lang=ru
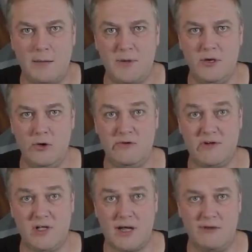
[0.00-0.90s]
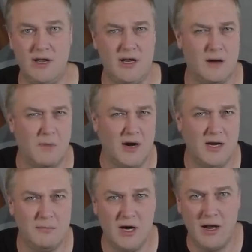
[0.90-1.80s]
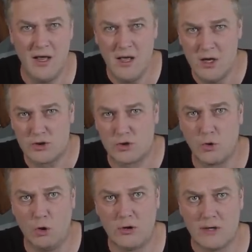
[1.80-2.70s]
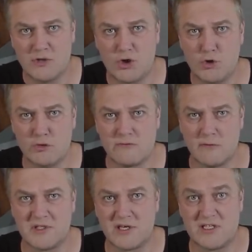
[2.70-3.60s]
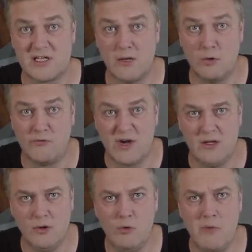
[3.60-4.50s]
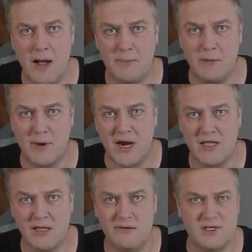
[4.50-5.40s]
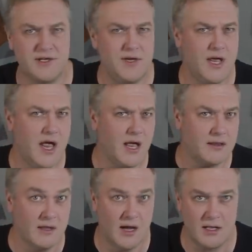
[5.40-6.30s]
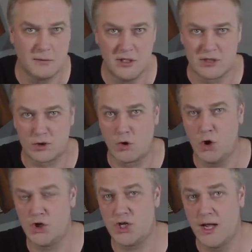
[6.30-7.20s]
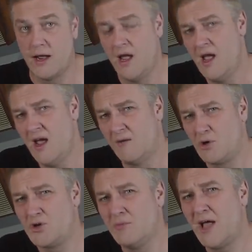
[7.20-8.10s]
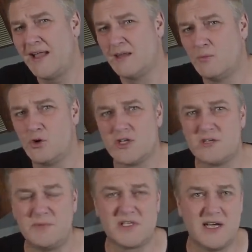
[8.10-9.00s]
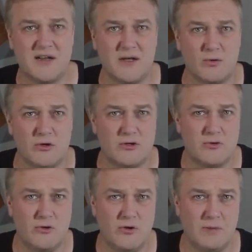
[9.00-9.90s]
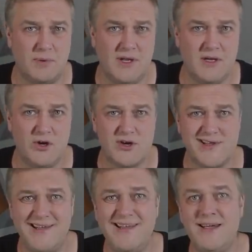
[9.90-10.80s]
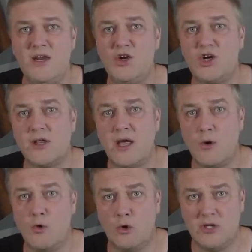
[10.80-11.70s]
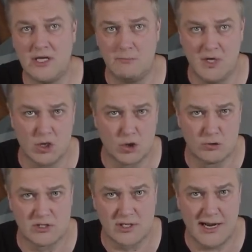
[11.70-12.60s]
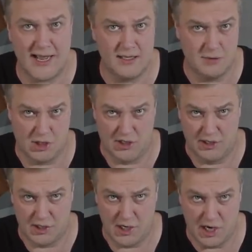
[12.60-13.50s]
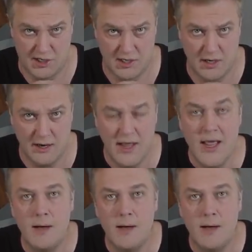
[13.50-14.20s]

этапе ее изготовления могли бы с толком, с чувством, с расстановкой до ума препарат довести, нет, надо было срочно. Впрочем, ладно, можно списать эту историю на политические игрища, на гонки между странами, тогда третья.